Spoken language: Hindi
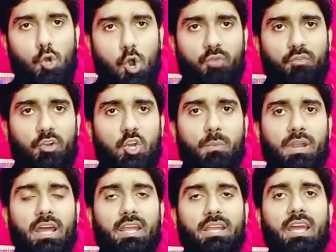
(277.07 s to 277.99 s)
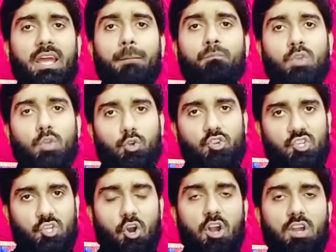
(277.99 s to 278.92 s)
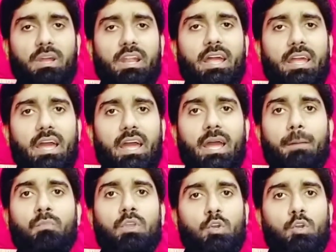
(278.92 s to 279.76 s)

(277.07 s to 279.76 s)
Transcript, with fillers: लॉन्ग वीडियो बनाई है कोई शॉर्ट बनाया है